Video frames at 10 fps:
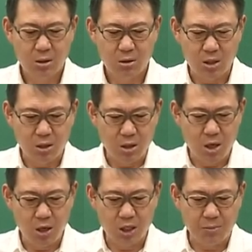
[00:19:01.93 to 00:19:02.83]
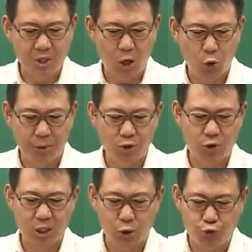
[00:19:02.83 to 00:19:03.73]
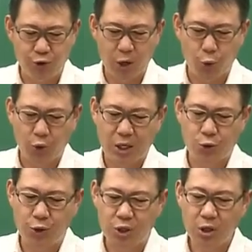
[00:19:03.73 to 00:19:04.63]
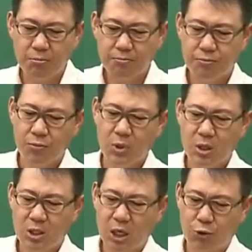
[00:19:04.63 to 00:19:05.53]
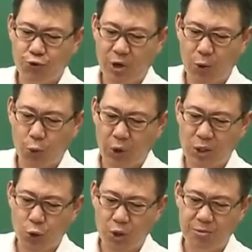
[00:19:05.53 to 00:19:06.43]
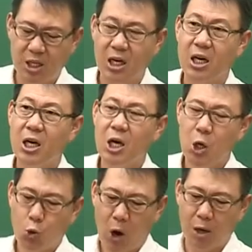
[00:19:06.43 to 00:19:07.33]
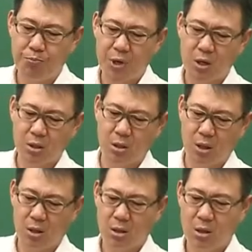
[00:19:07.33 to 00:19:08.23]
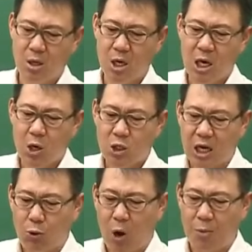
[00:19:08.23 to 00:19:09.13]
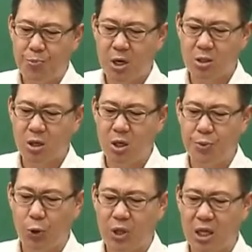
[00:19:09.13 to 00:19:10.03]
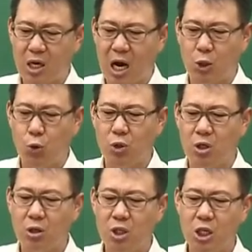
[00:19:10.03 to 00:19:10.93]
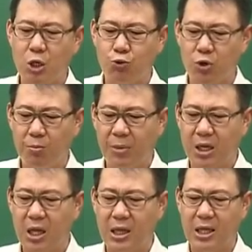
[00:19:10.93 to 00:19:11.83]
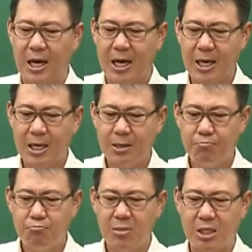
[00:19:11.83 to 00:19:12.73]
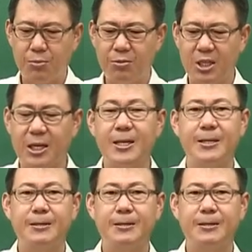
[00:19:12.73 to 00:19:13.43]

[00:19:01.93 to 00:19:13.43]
그래서 1, 2, 3, 4, 5번 중에서 궁예고로란 소리죠? 자, 궁예고로란 소리입니다. 광평성. 자, 광평성을 비롯한 각종 정치기구를 마련했다. 맞습니다.